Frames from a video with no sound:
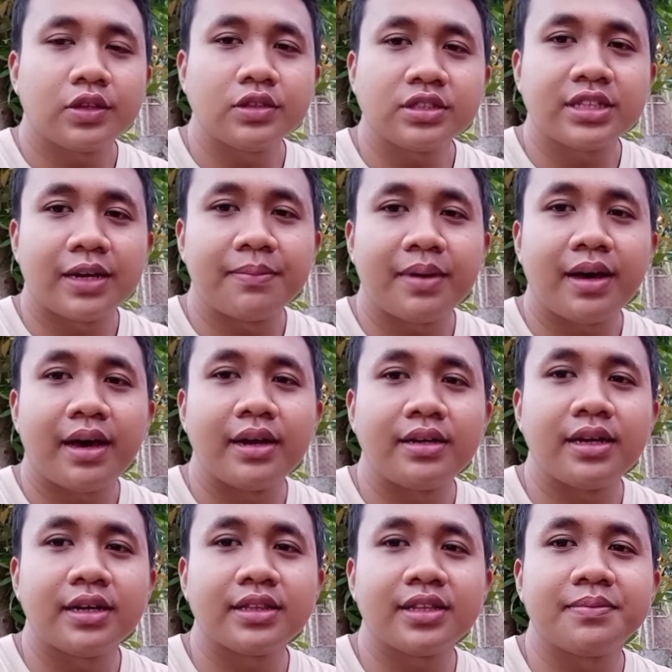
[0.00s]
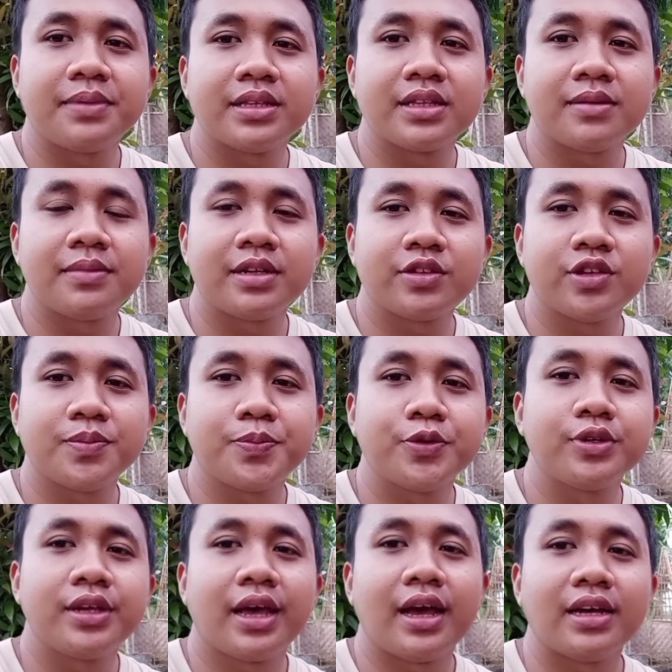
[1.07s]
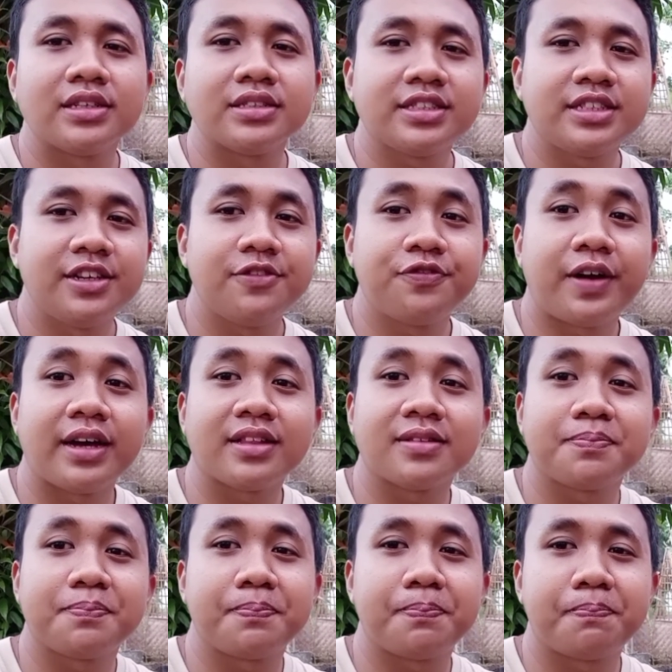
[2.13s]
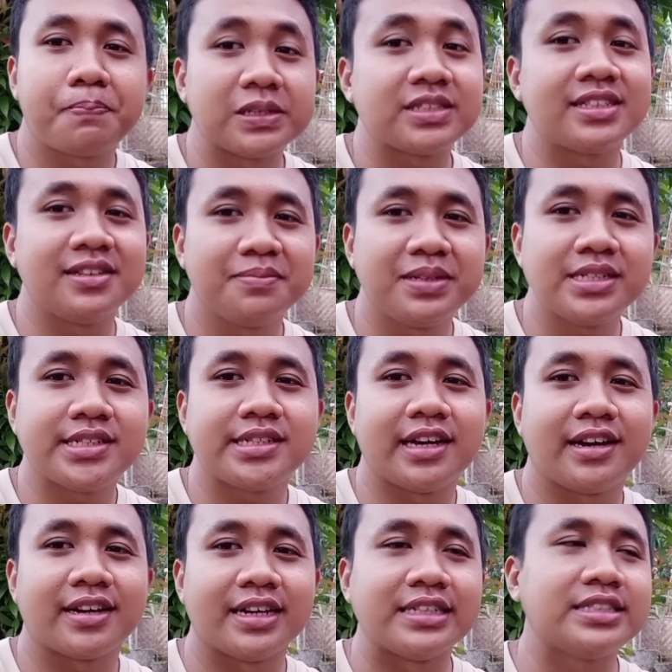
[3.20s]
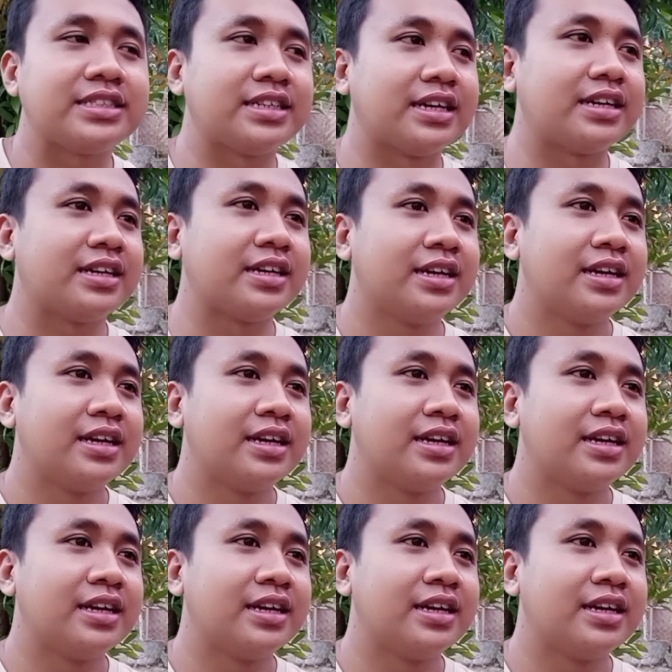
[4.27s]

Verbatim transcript: itu sama halnya teman-teman tuh punya sifat pesimis ya guys ya